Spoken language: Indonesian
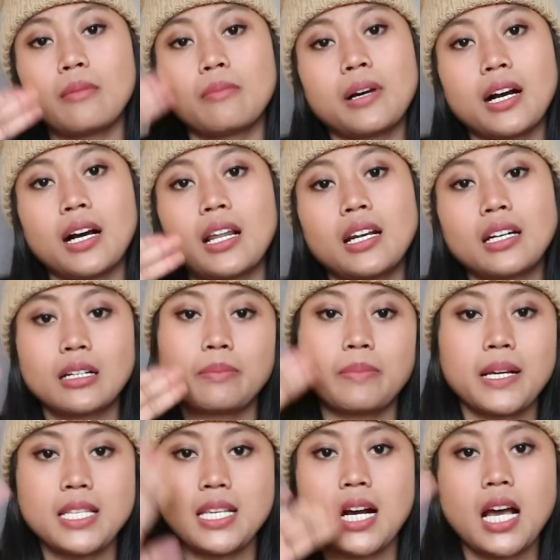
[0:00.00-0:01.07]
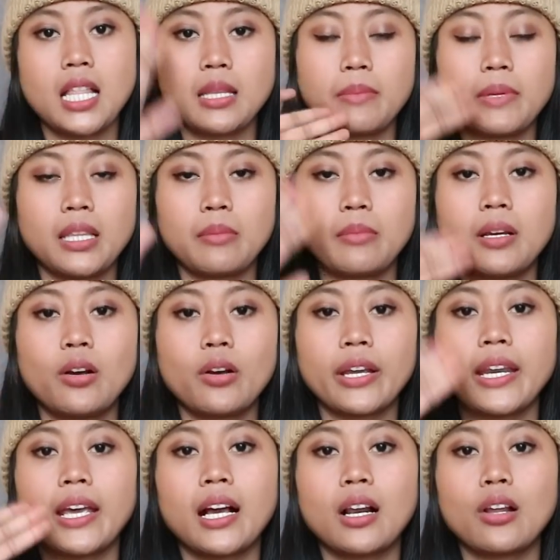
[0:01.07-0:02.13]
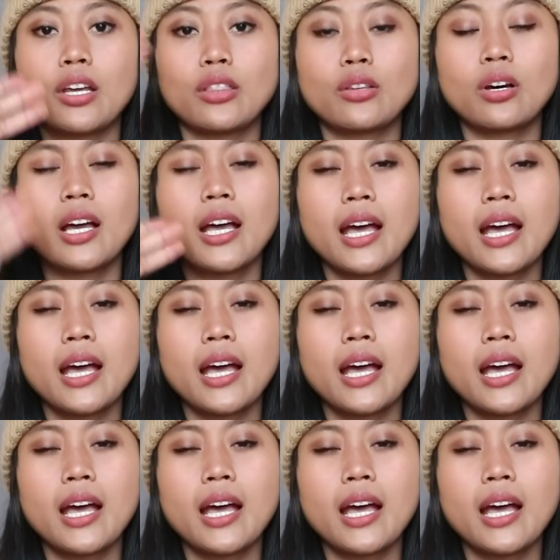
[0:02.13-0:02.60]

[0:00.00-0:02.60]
bakalan kepanjangan teman-teman oke deh kalau gitu